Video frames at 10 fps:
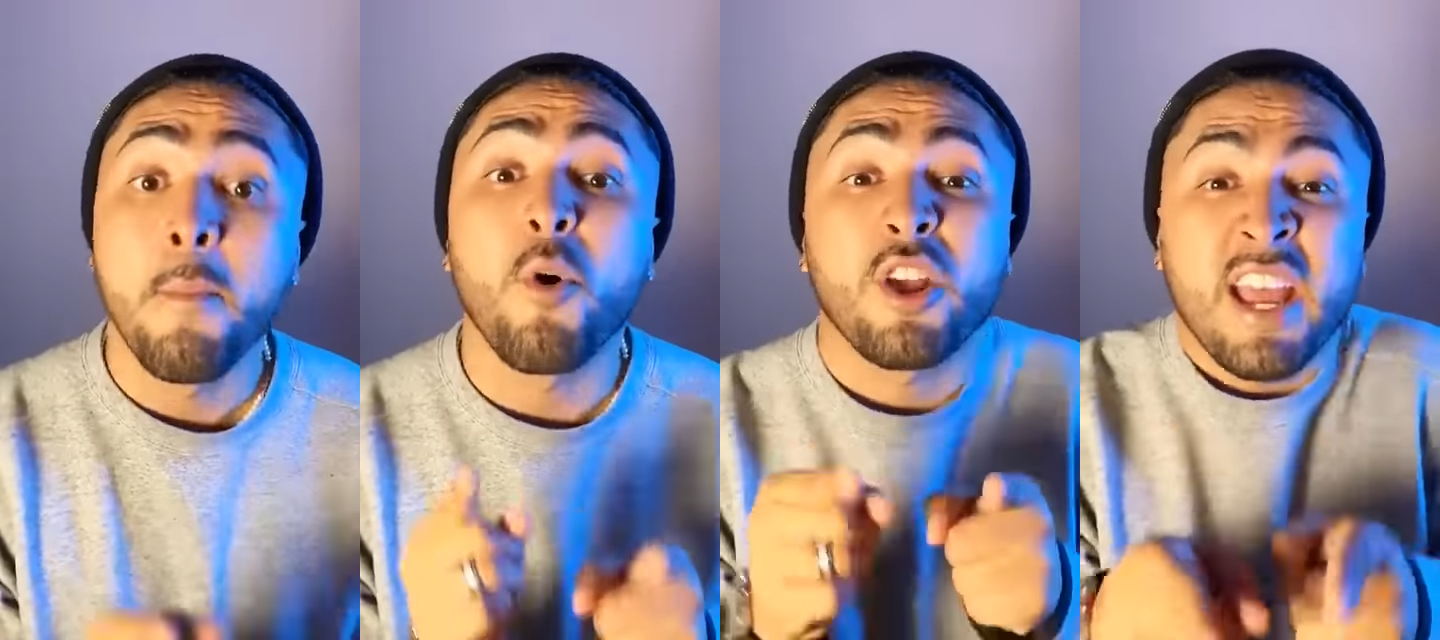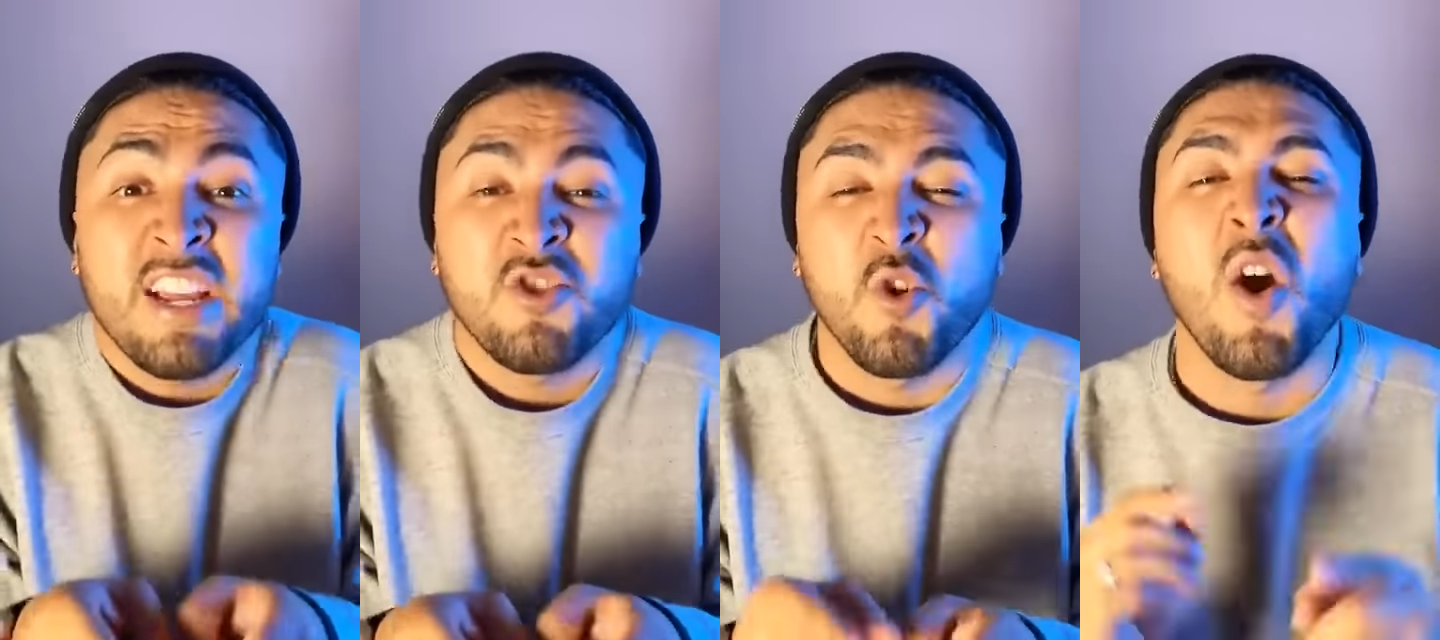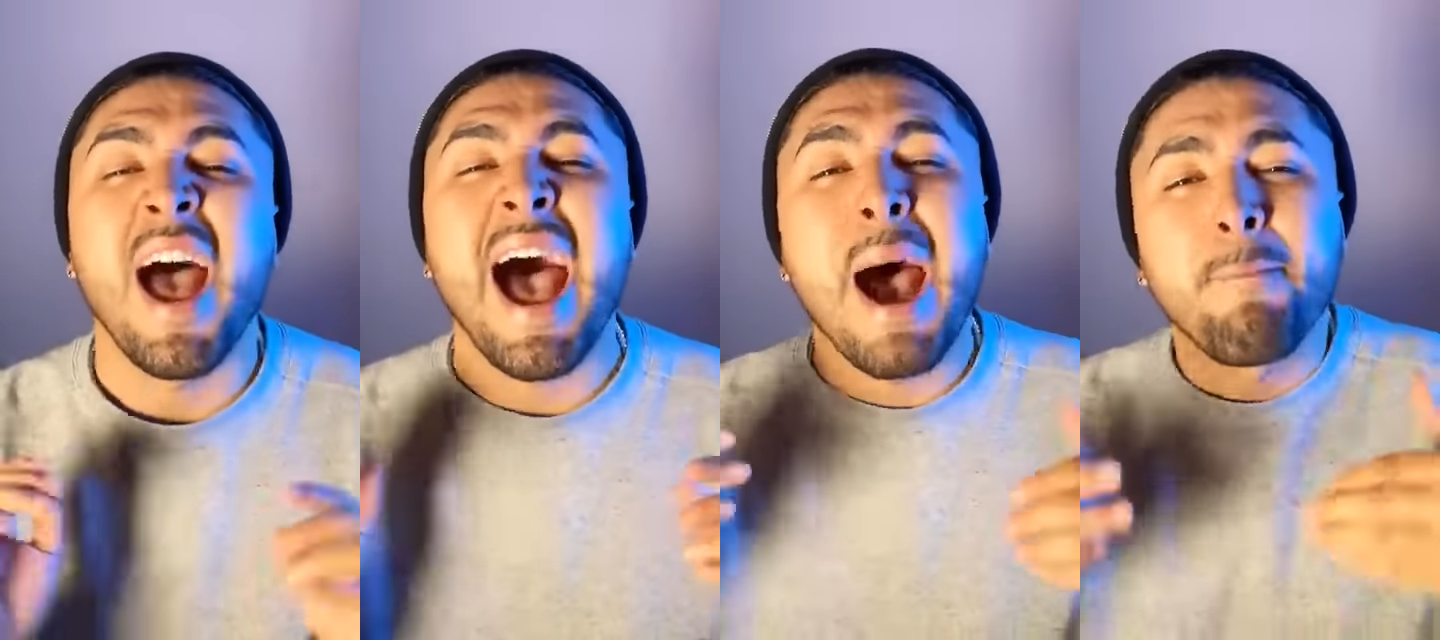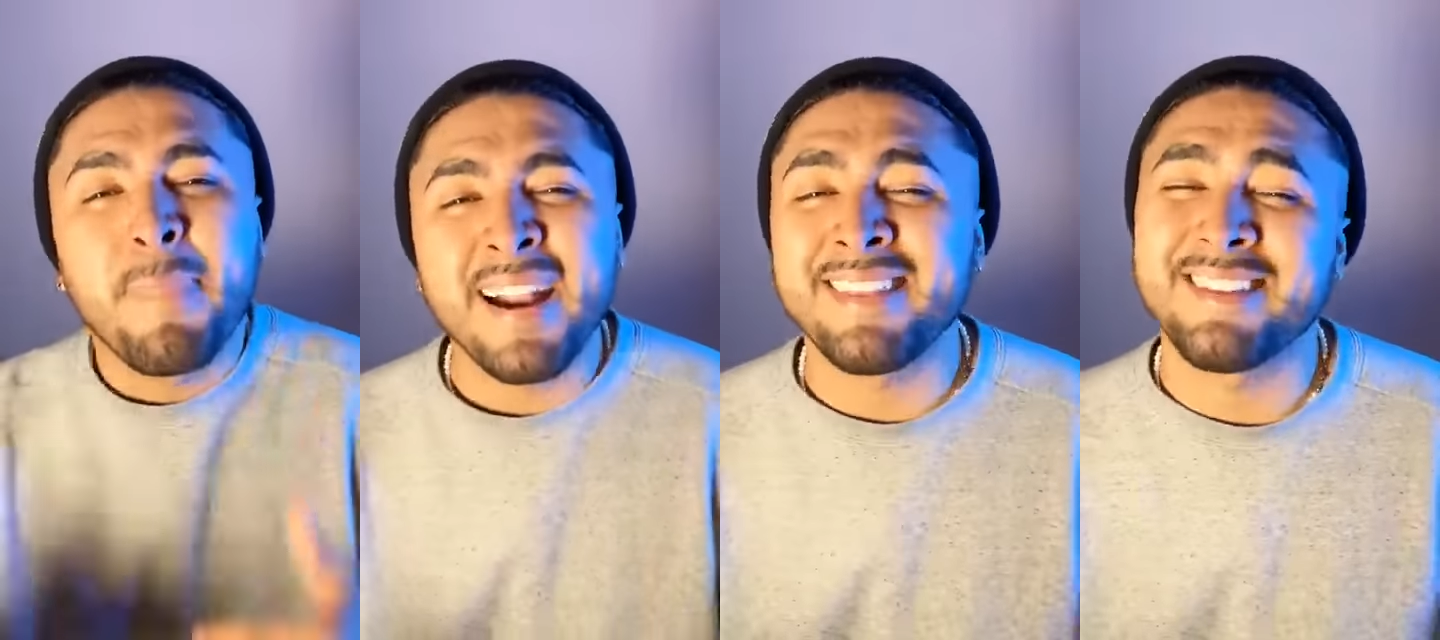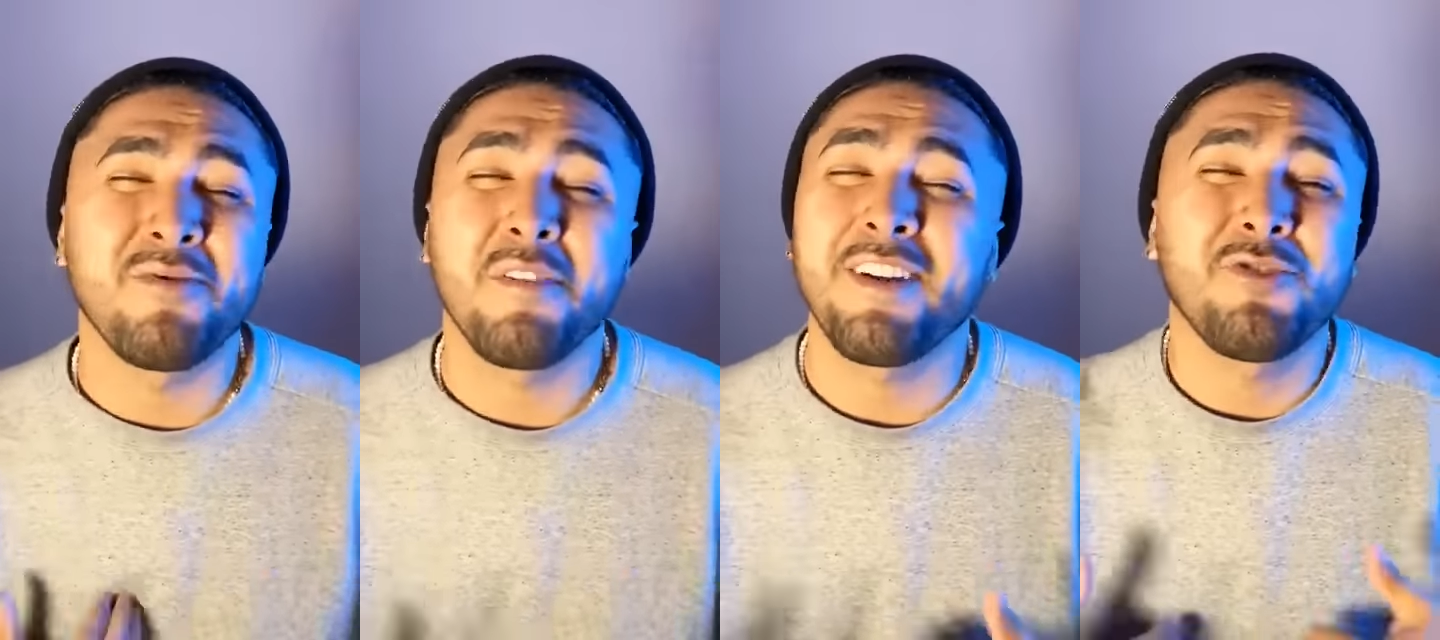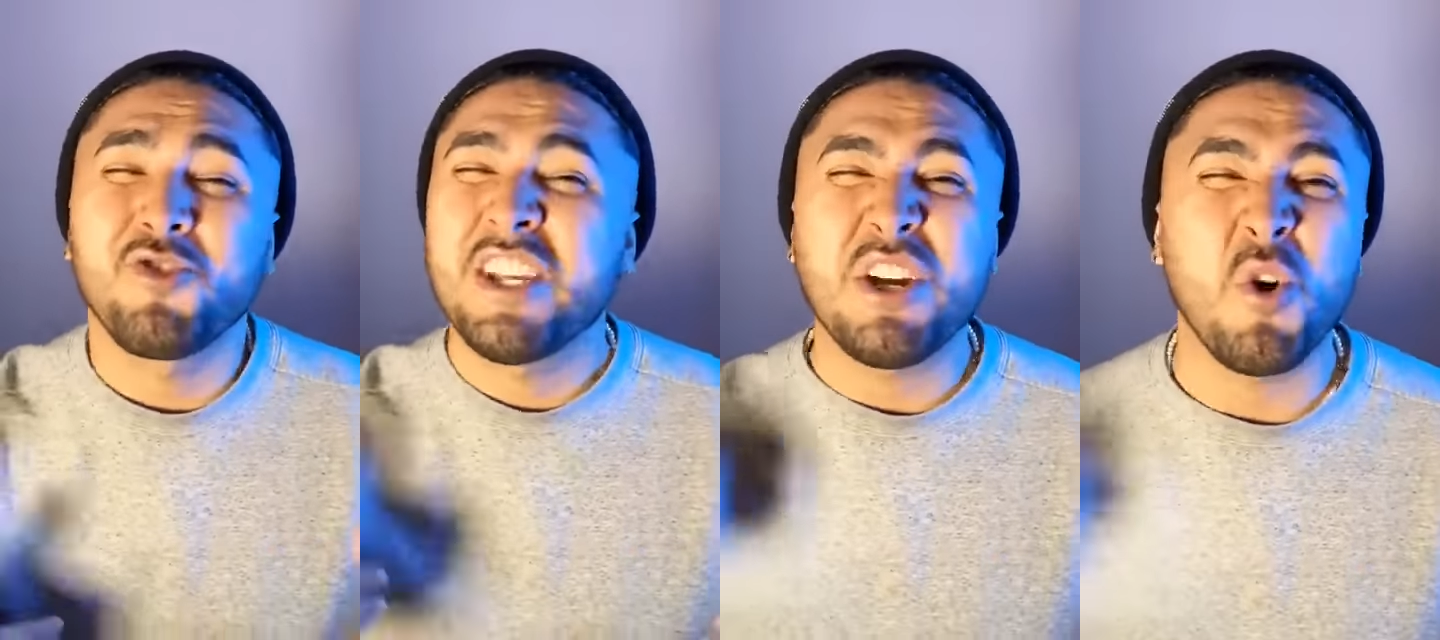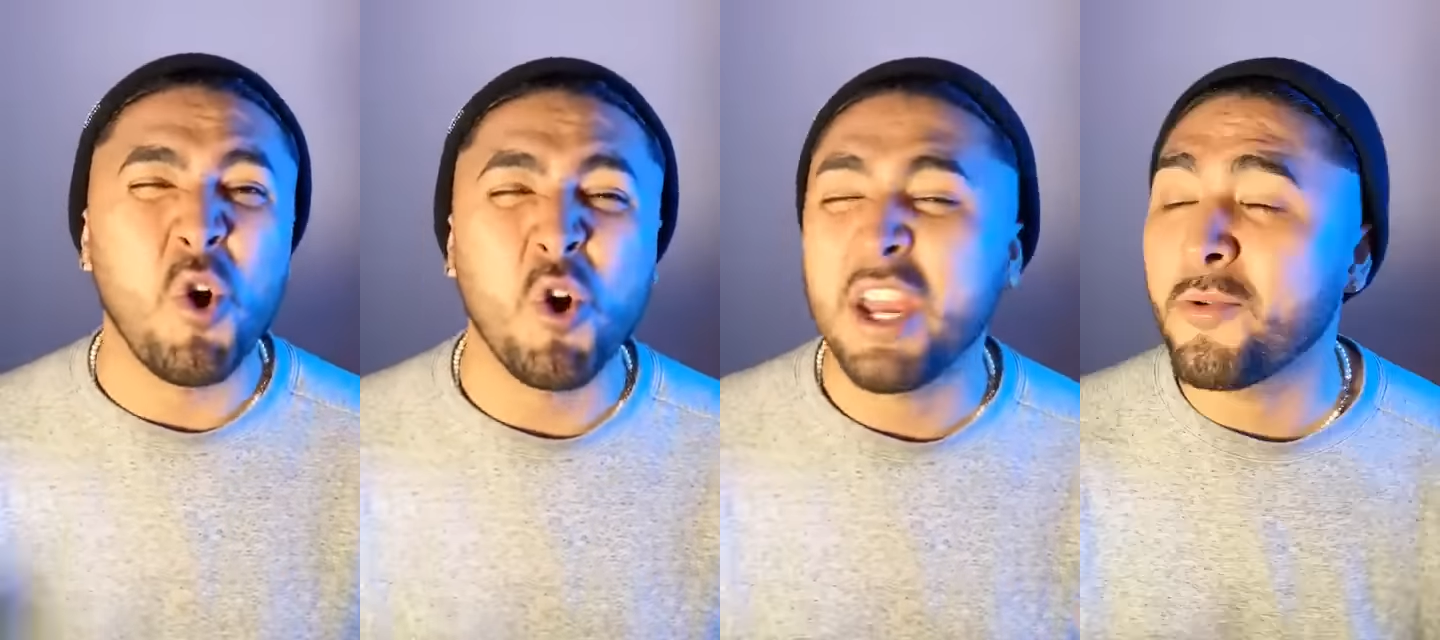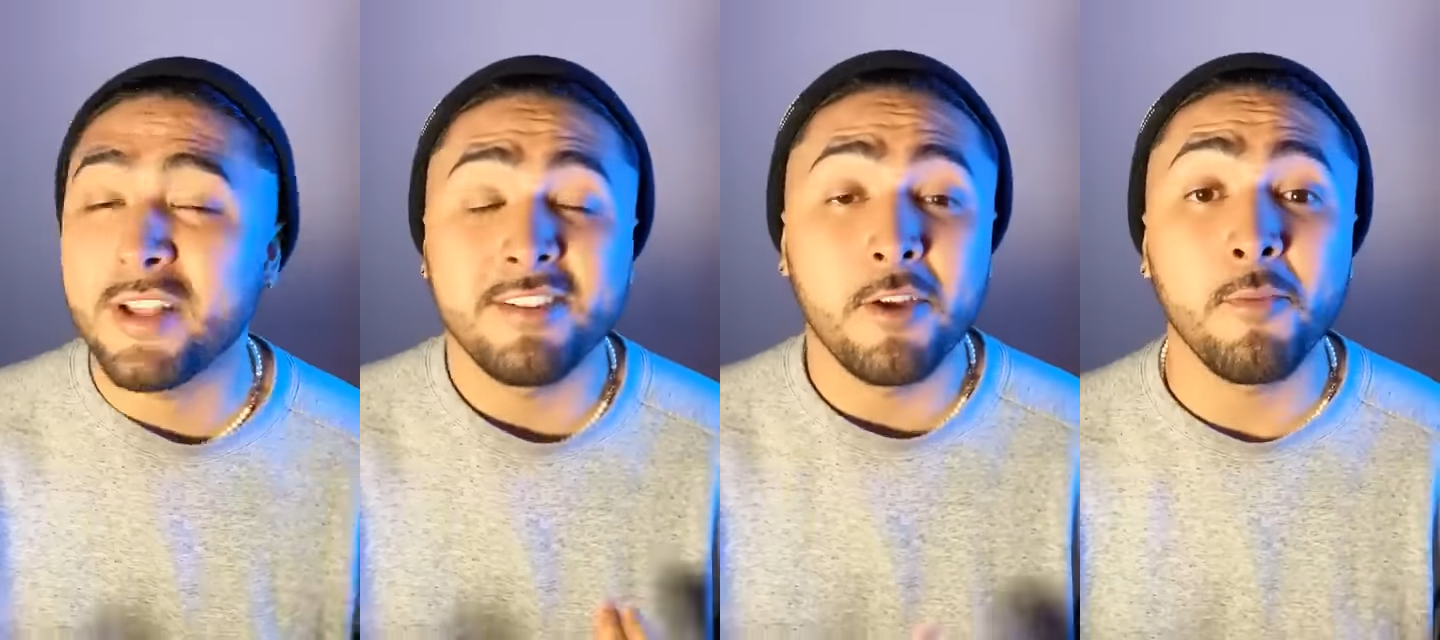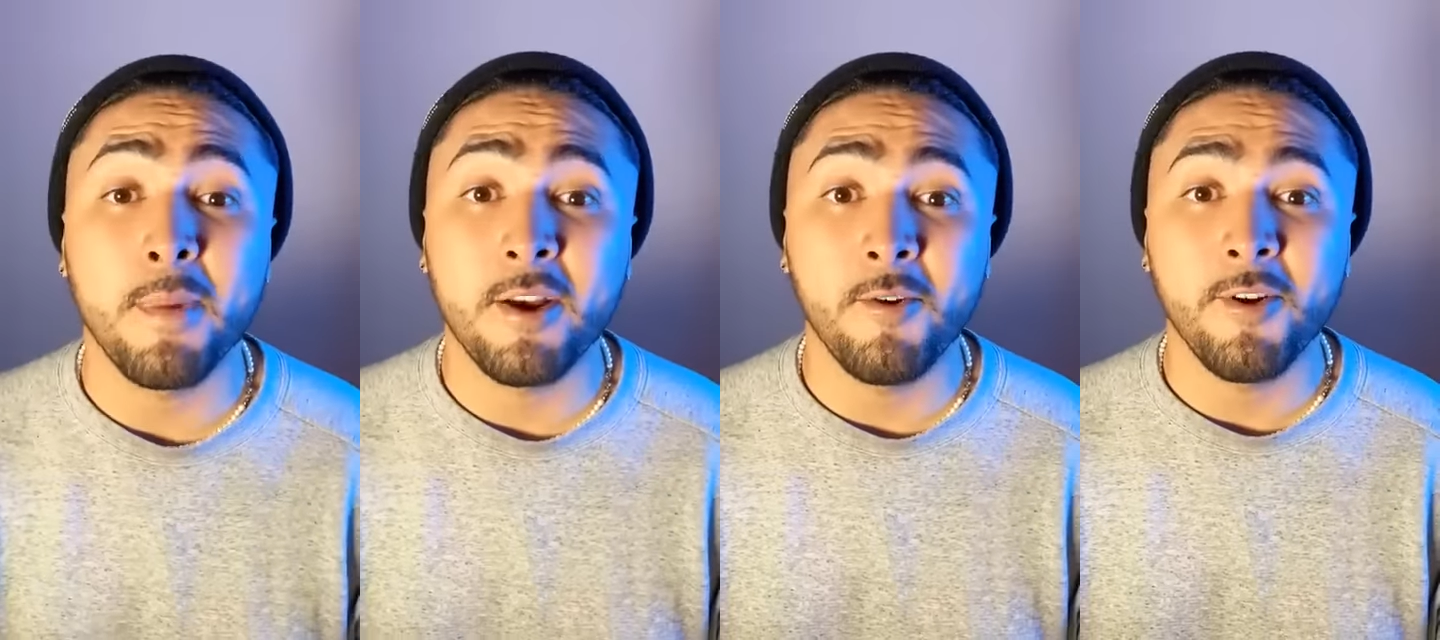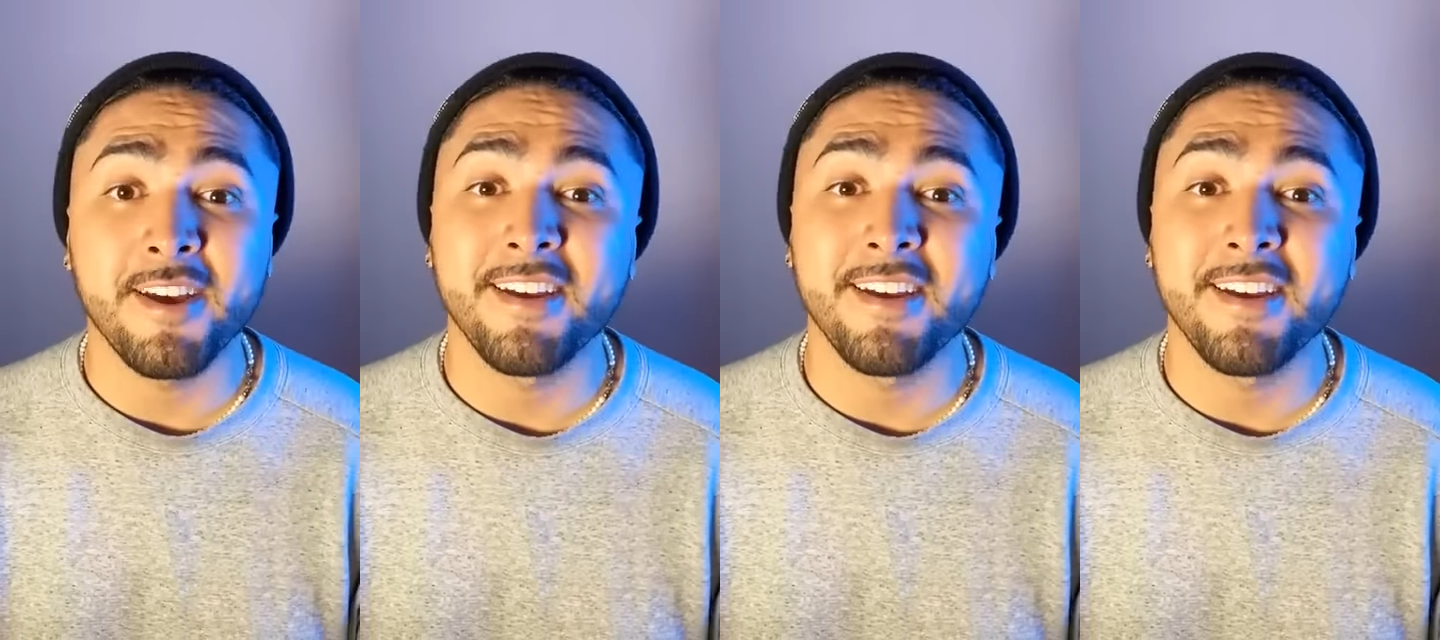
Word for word: Porque esto, aparte de ser un efecto psicológico en el ser humano,